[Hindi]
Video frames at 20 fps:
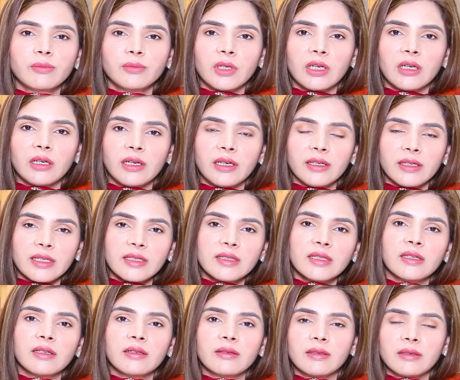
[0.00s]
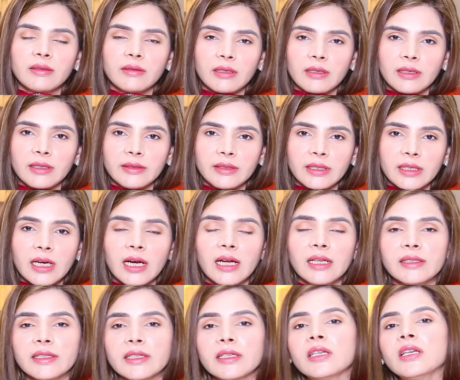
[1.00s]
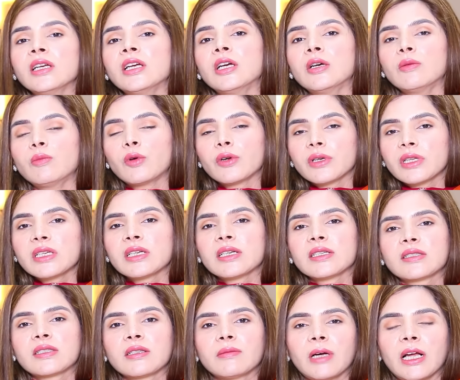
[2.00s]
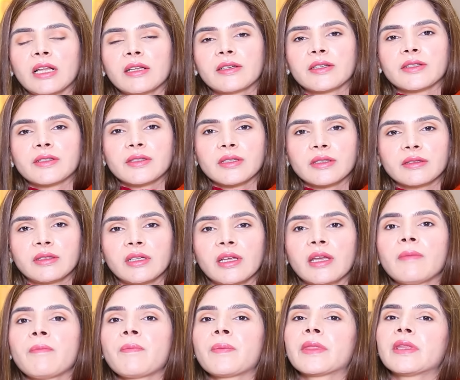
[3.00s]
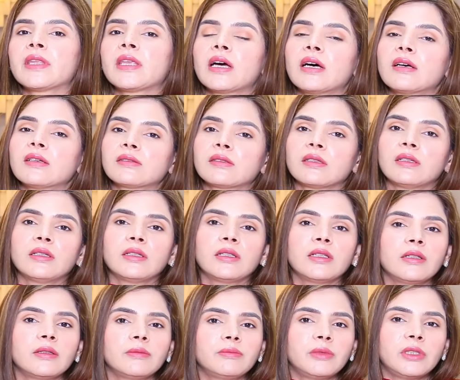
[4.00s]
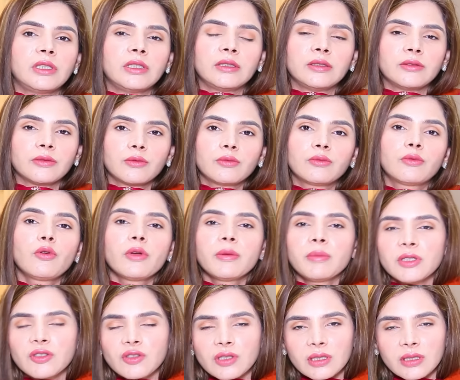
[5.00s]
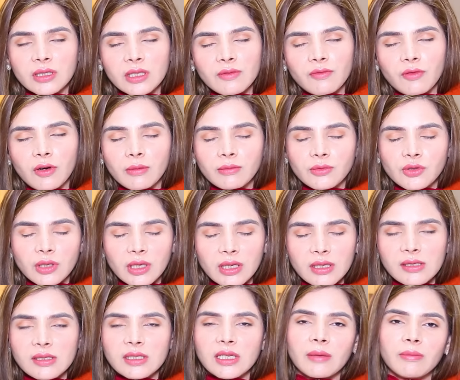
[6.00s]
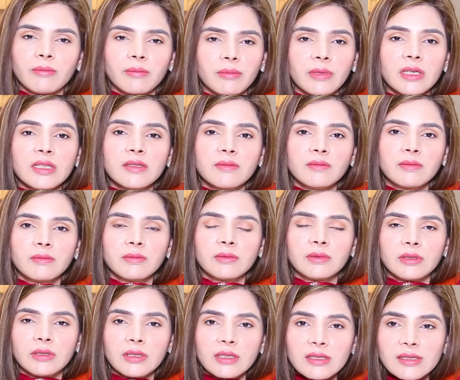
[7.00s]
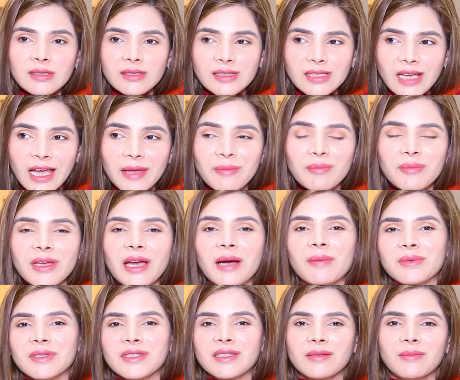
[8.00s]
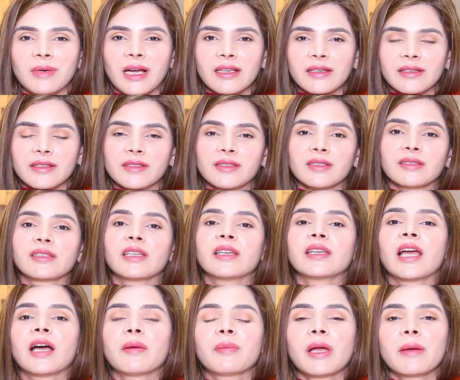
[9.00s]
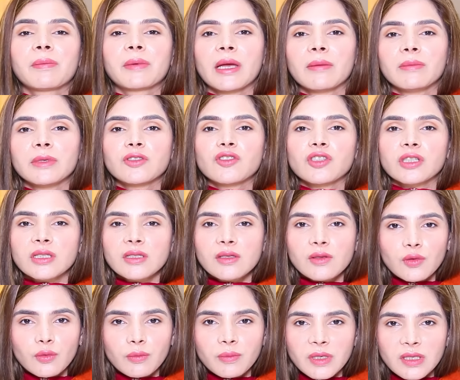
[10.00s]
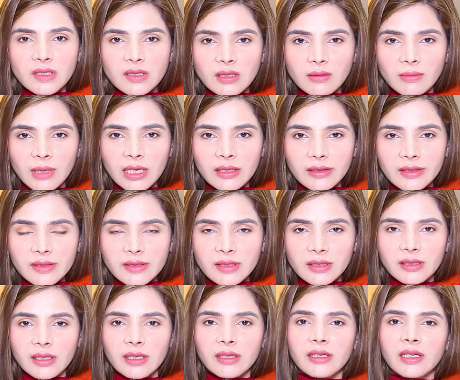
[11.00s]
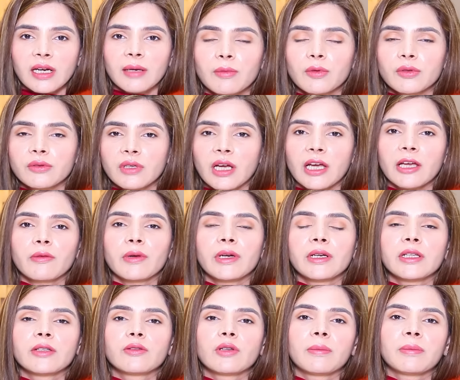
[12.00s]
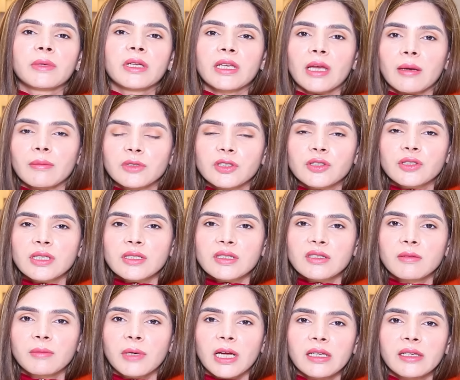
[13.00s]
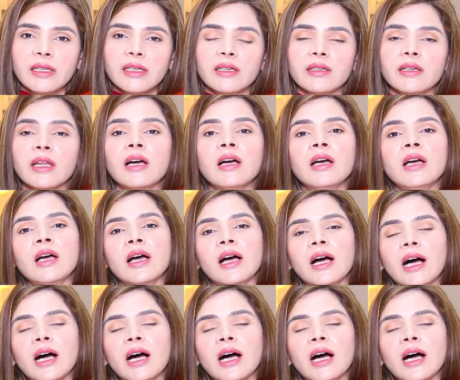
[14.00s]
आप हड्डी से निकाल के बोटी का इस्तेमाल कर सकते हैं या आ, आ, कोई भी चिकन की फॉर्म जो है इस टाइम इस इस टाइम पे आप इस्तेमाल कर सकते हैं यहाँ पे आप कैबेज चिकन सूप भी इस्तेमाल कर सकते हैं आपको थायराइड है तो आपने कैबेज का इस्तेमाल नहीं करना